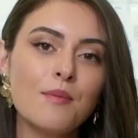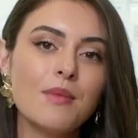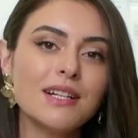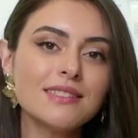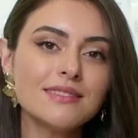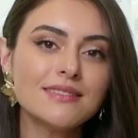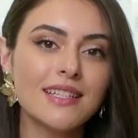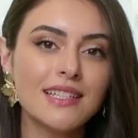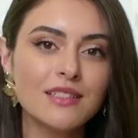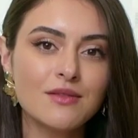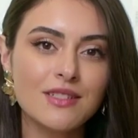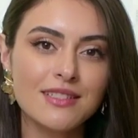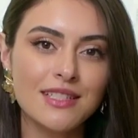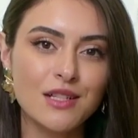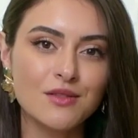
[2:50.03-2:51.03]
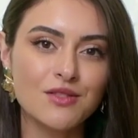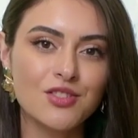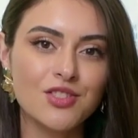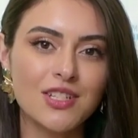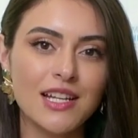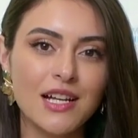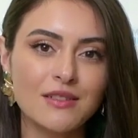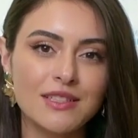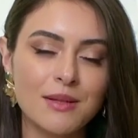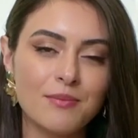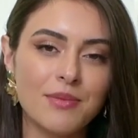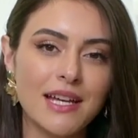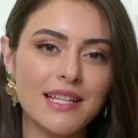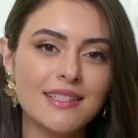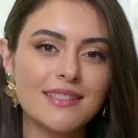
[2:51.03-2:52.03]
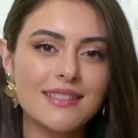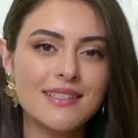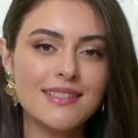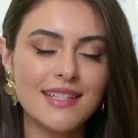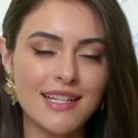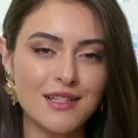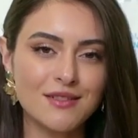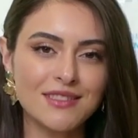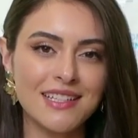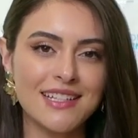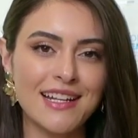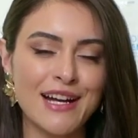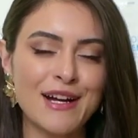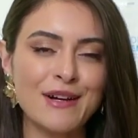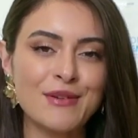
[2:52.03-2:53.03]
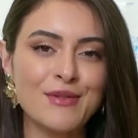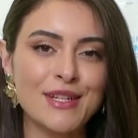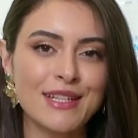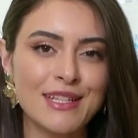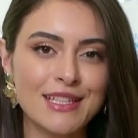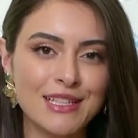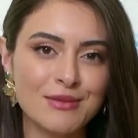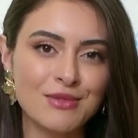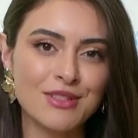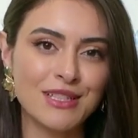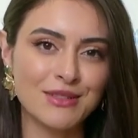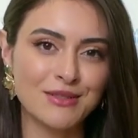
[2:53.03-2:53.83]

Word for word: mantendo a saúde geral da pele sem alterar o equilíbrio